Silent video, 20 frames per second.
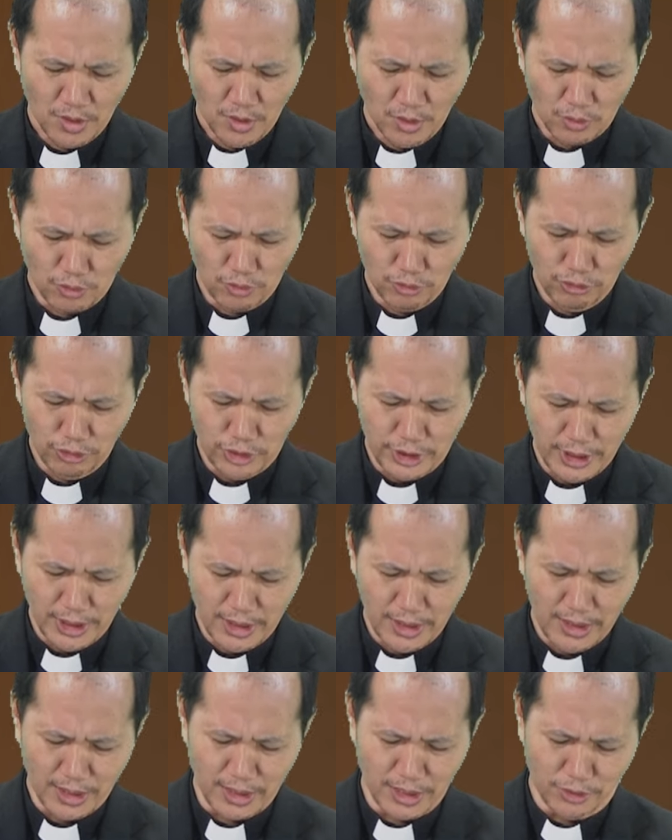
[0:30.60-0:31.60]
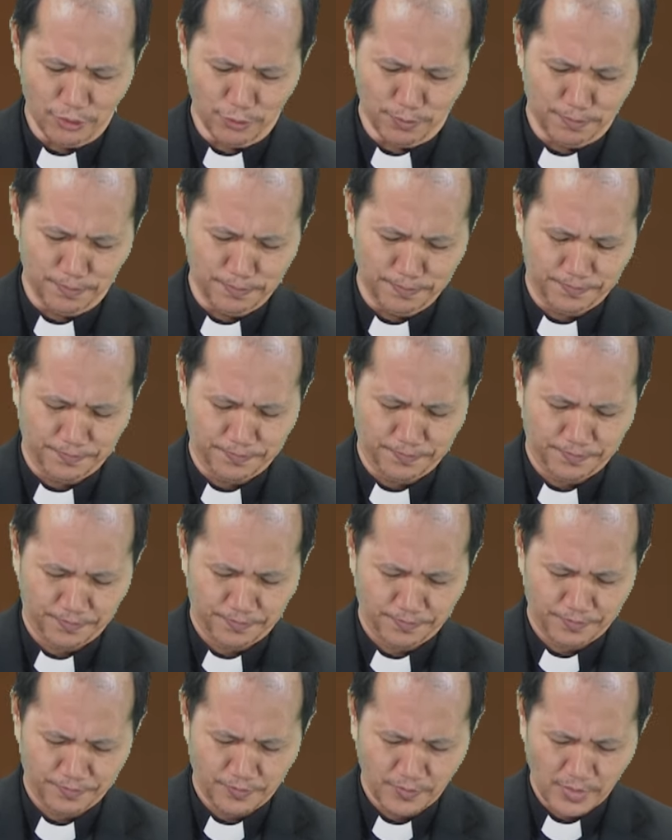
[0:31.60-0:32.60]
Kudusnya hidup.
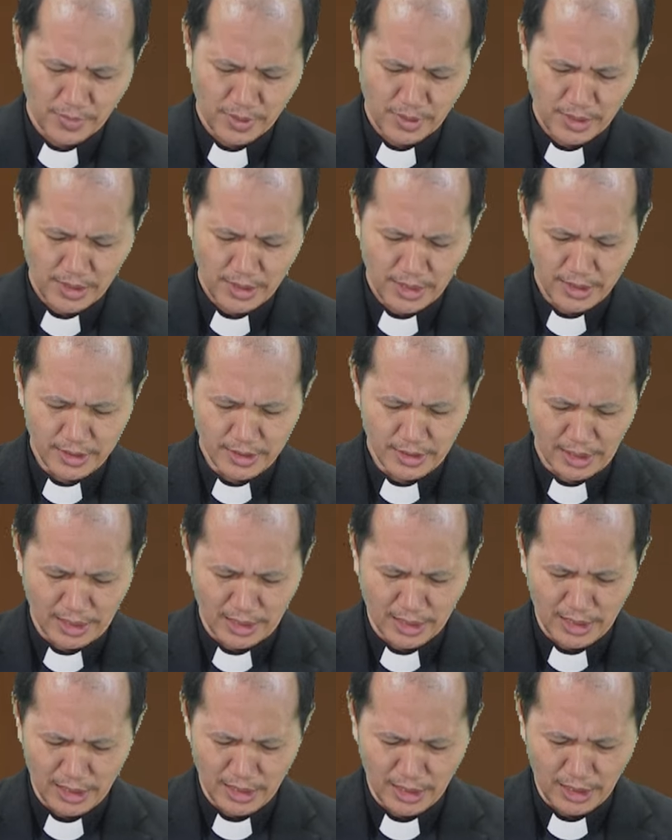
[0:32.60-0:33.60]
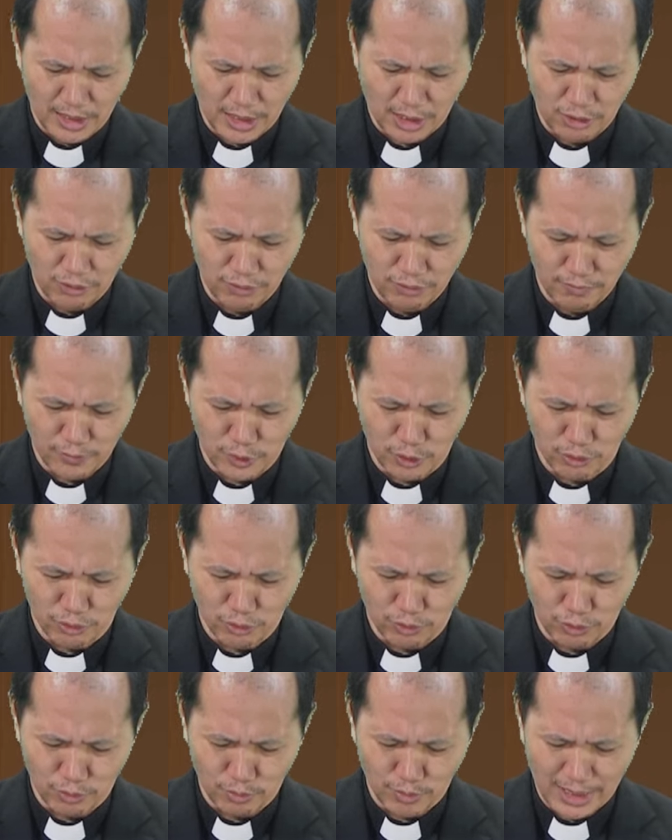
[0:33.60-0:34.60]
Janganlah engkau
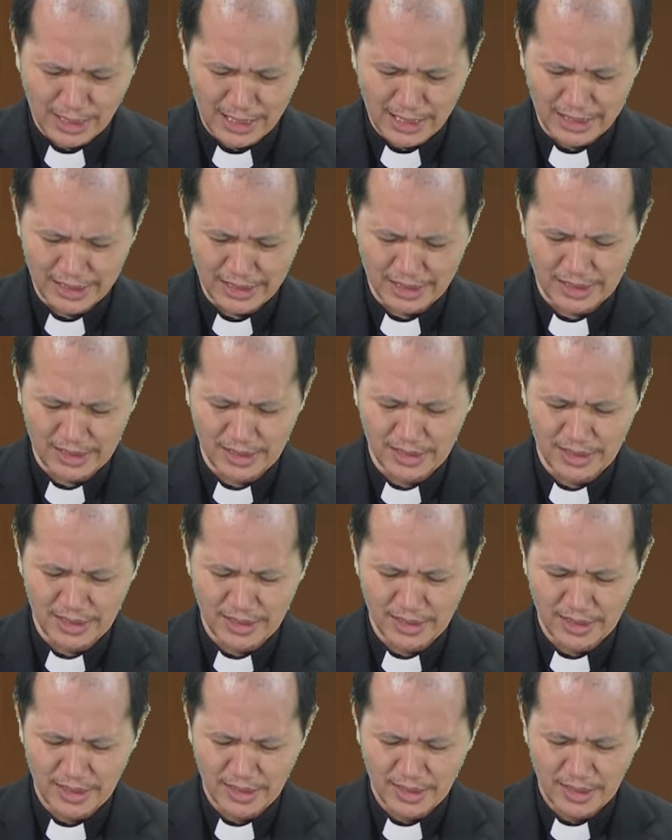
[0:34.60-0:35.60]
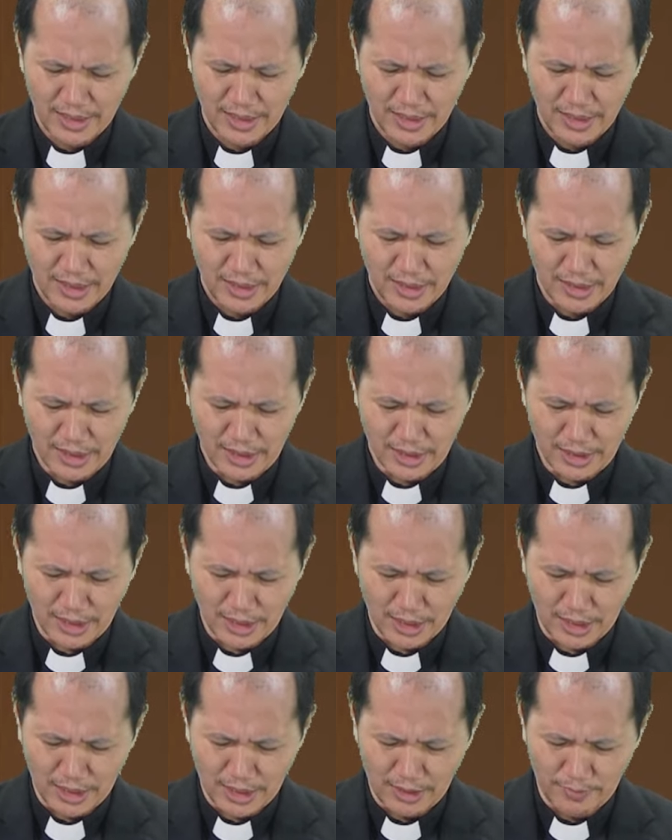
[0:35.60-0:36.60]
menuntut balas dan
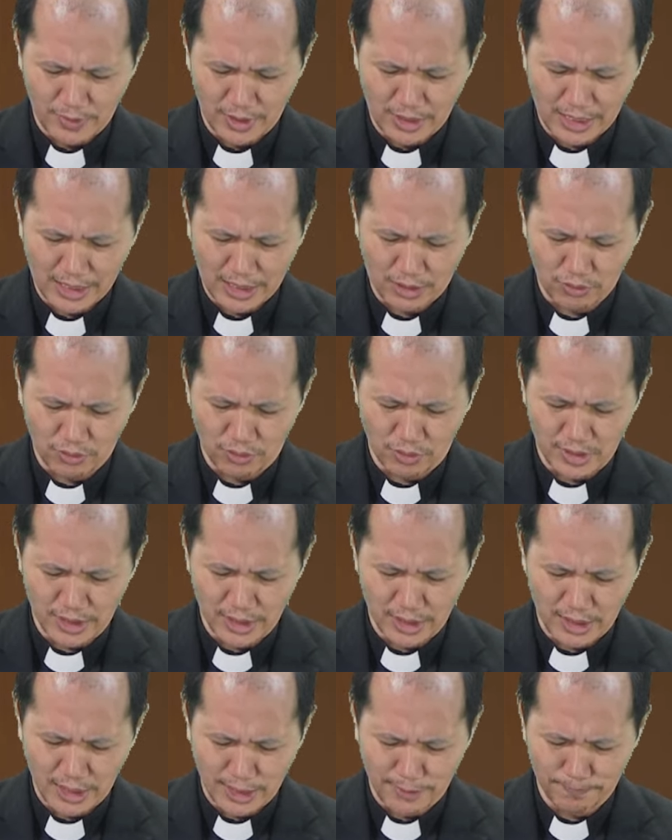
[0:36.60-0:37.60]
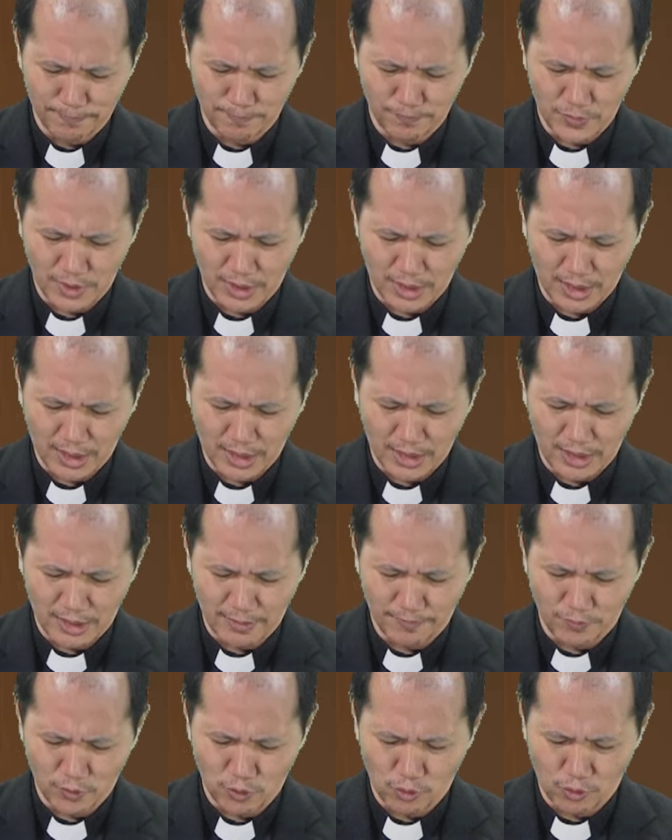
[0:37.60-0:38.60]
janganlah menaruh dendam terhadap
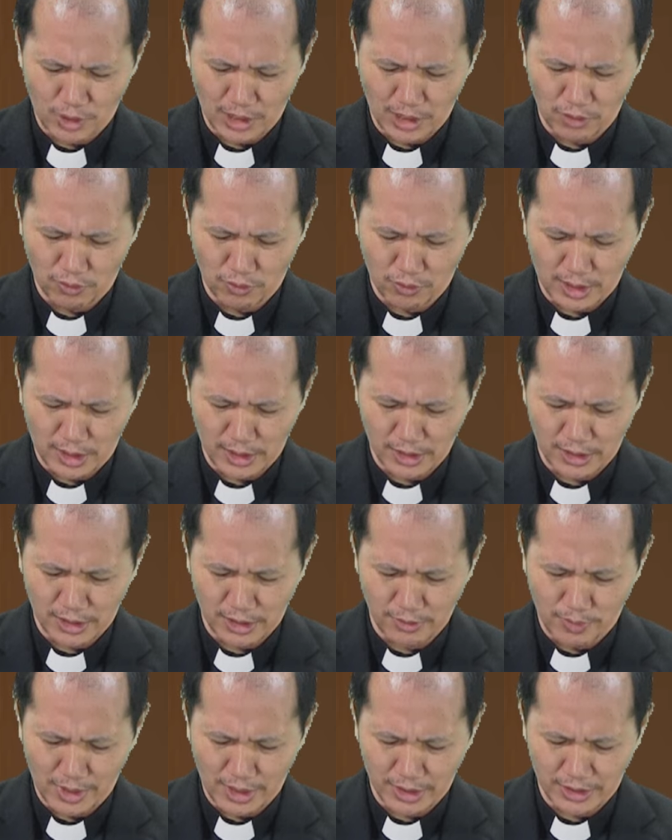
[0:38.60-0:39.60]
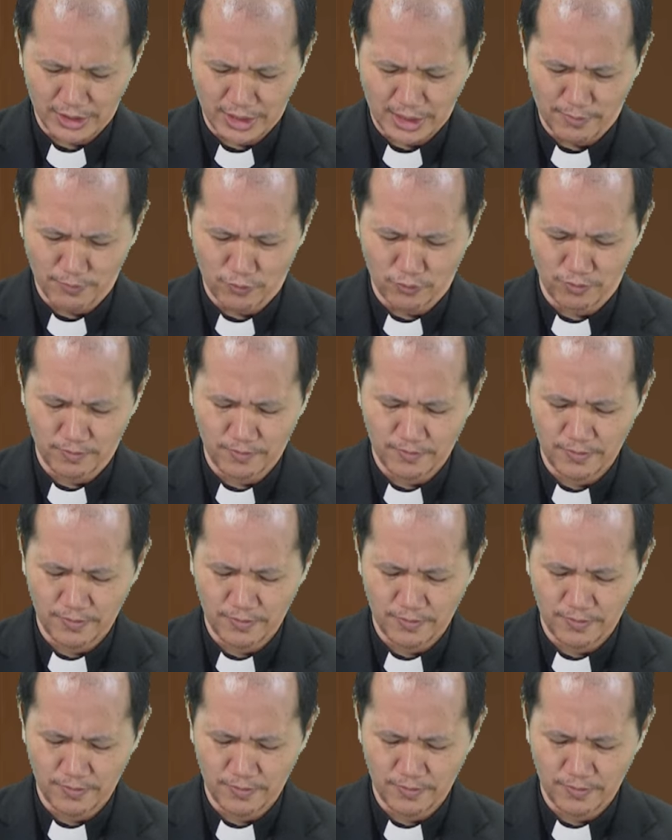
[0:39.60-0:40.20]
orang-orang sebangsamu.